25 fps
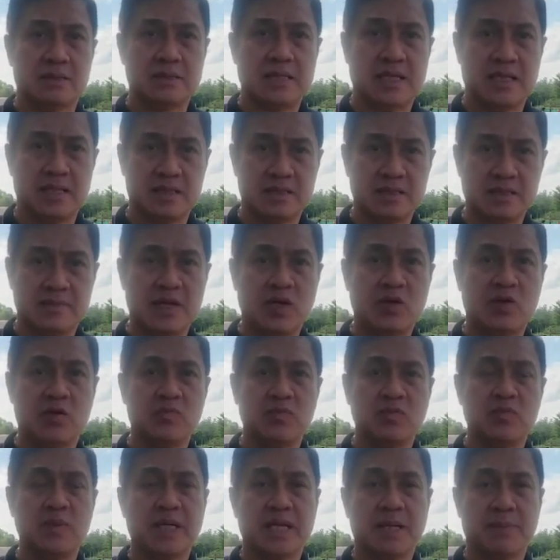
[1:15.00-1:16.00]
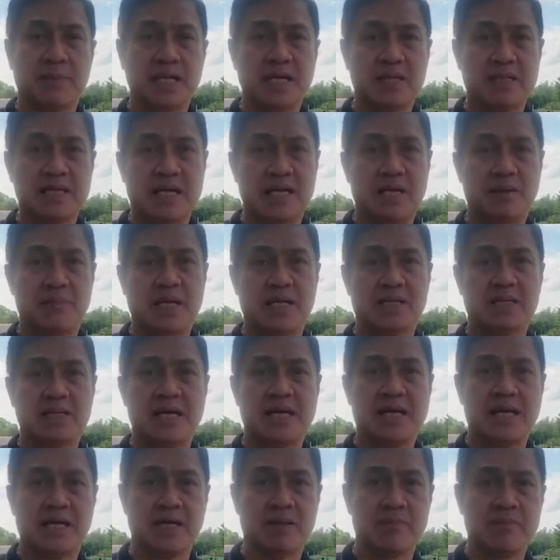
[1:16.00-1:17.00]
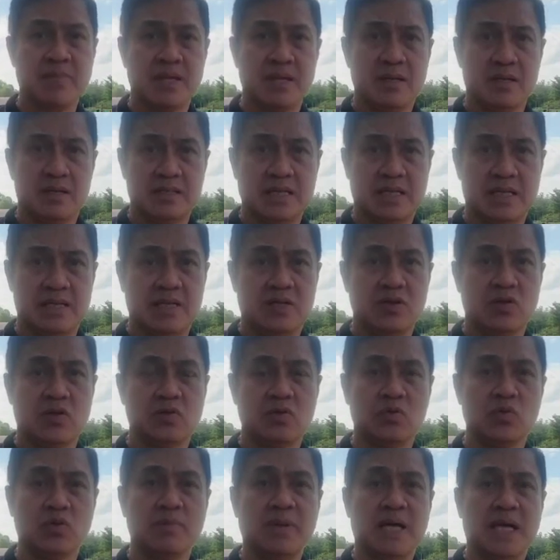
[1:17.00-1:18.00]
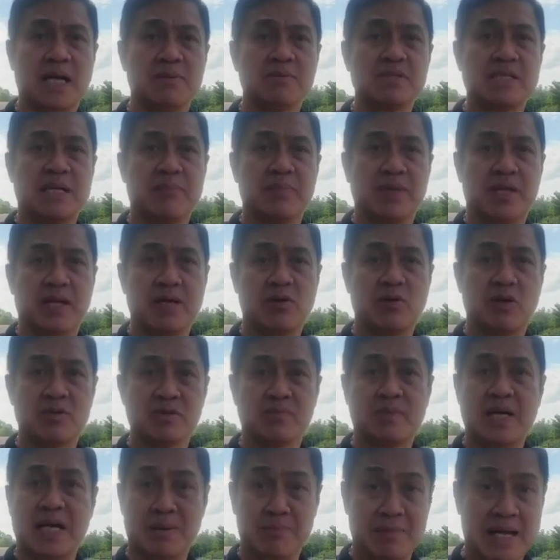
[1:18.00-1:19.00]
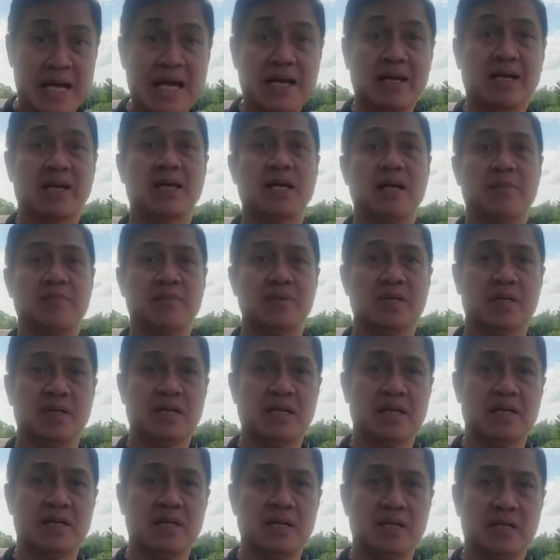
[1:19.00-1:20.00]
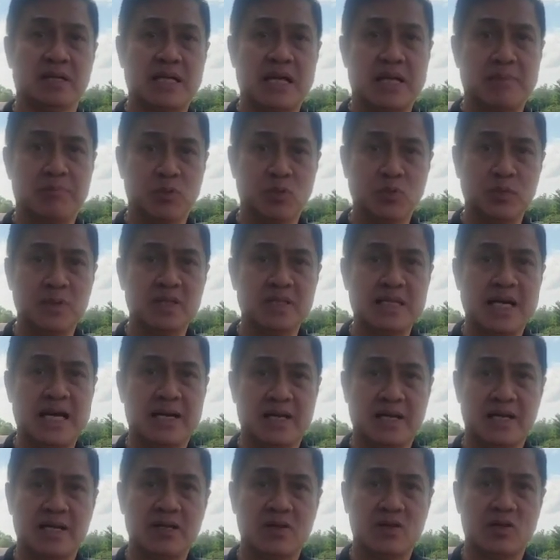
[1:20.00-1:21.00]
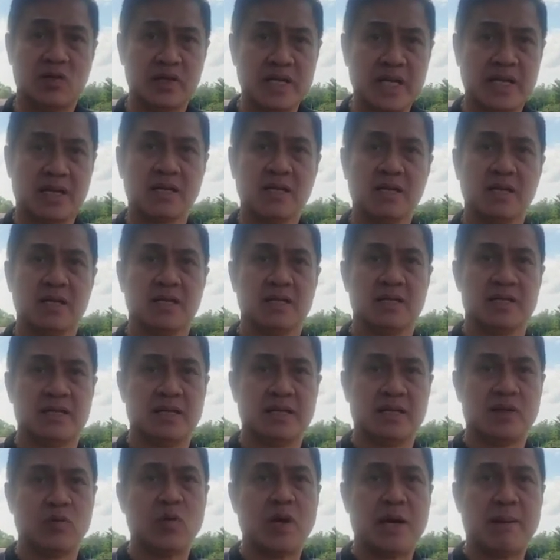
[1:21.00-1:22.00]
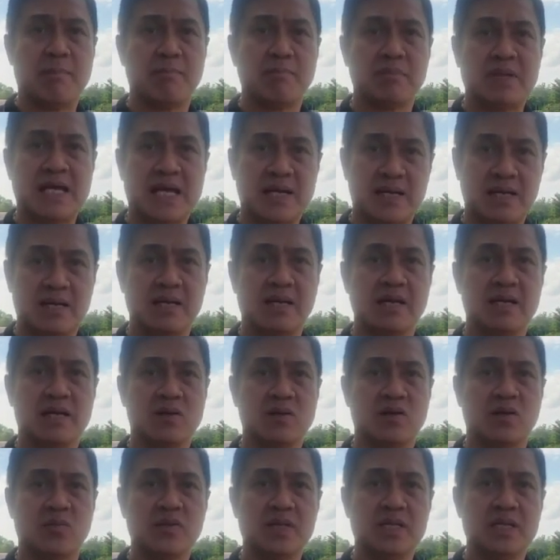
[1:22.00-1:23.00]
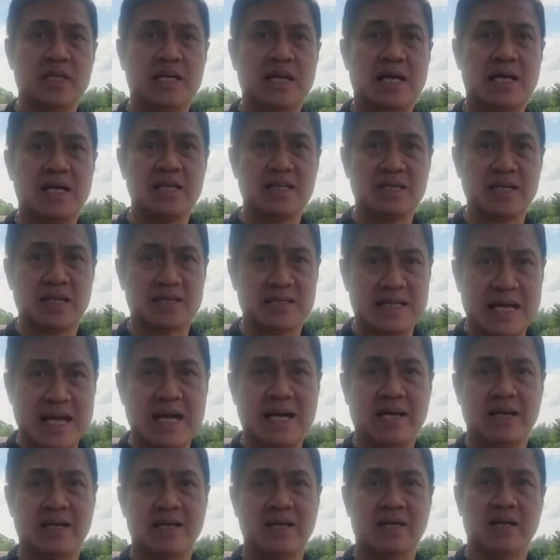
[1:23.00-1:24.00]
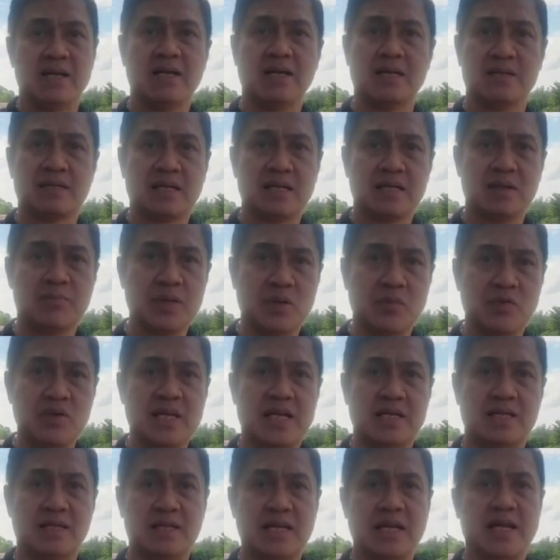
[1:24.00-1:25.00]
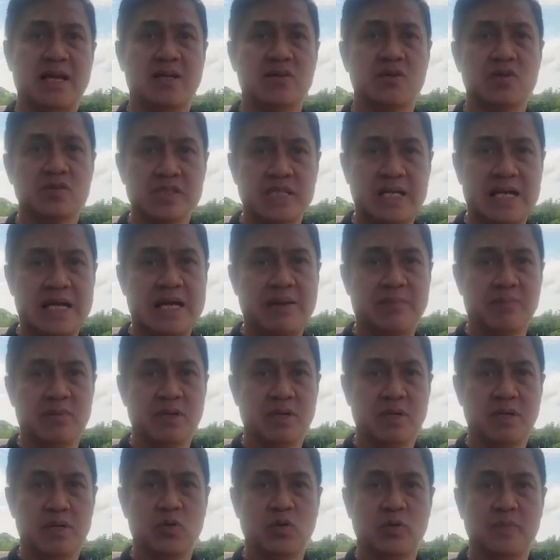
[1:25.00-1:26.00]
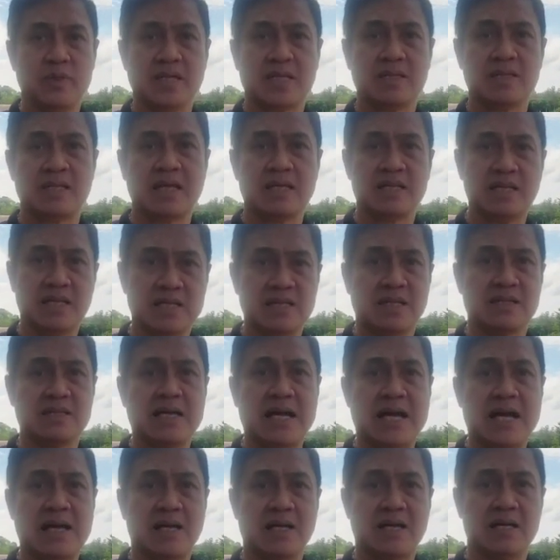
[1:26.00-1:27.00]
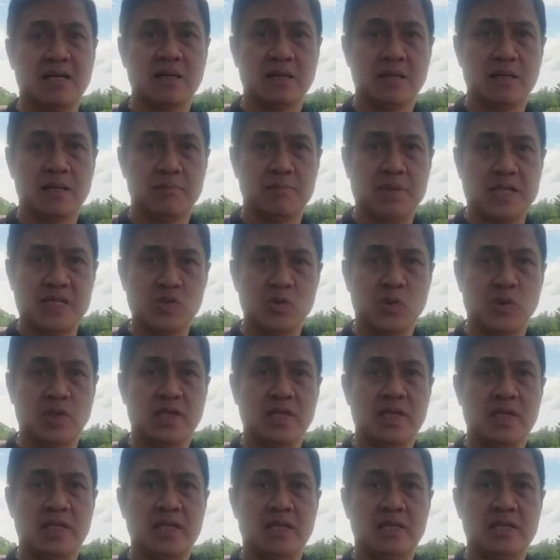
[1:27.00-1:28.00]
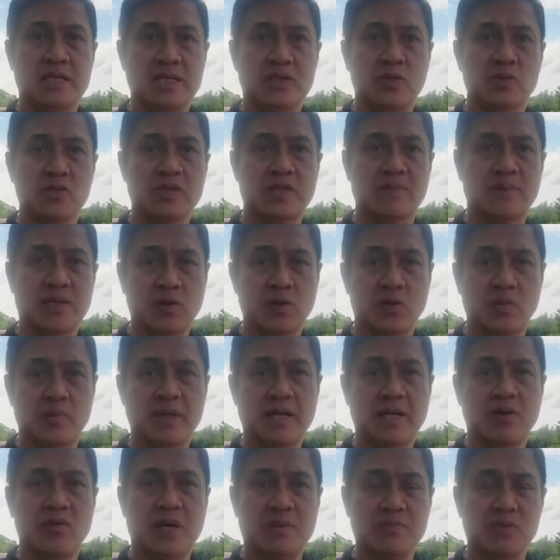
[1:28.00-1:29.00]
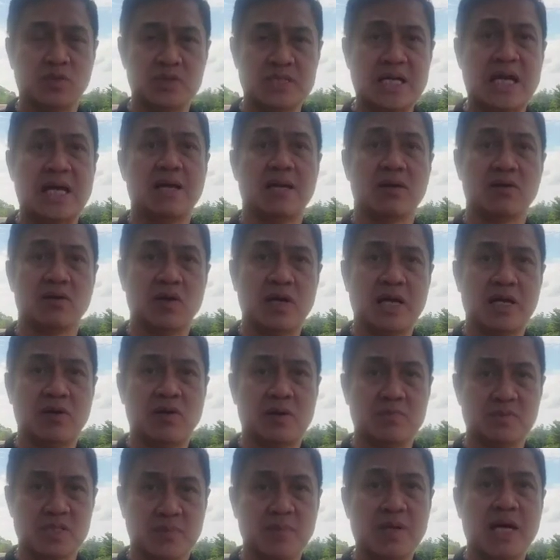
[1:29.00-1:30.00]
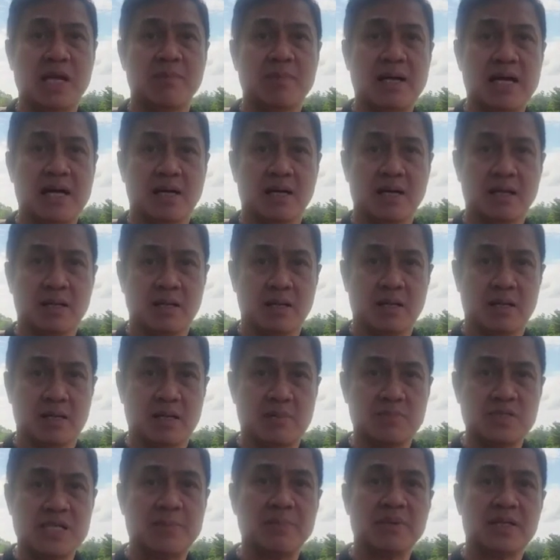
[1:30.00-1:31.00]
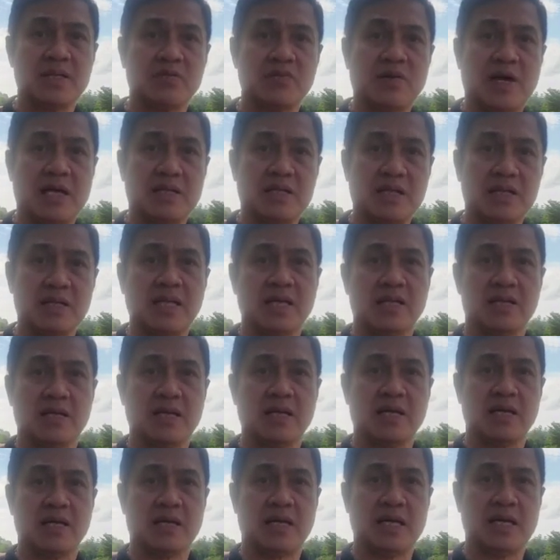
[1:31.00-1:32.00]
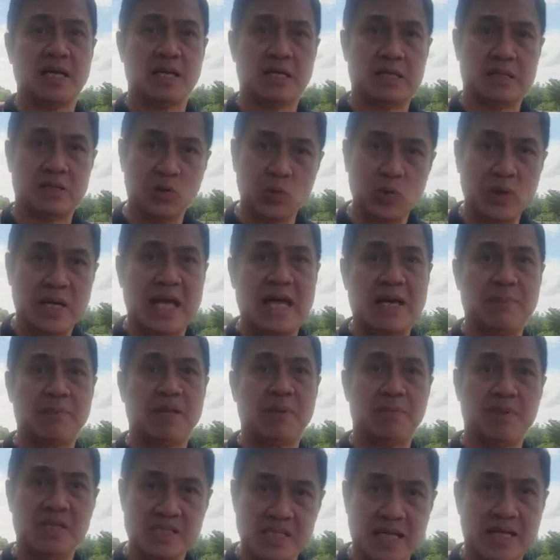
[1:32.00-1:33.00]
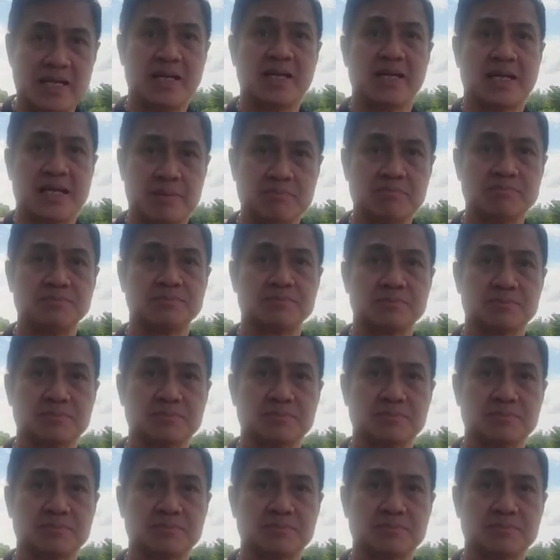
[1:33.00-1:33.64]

ทางสมาคมฟุตบอลแห่งประเทศไทยภายใต้ ท่านนายกนวลพันธ์ล่ำซำให้ความสำคัญมากนะครับฉะนั้นนการปูพื้นฐานในเรื่องของเด็กนะฮะความแน่นในเรื่องของวิธีการเล่นต่างๆนะฮะเรื่องทั้งระเบียบวินัยทั้งในและนอกสนาม รวมทั้งเทคนิคต่าง ๆ นั้น เป็นส่วนที่นายกสมาคมให้ความสนใจแล้วก็ให้ความสำคัญมากกำชับมาทางฝ่ายเทคนิคนะฮะให้ดูแลเป็นพิเศษเลยครับ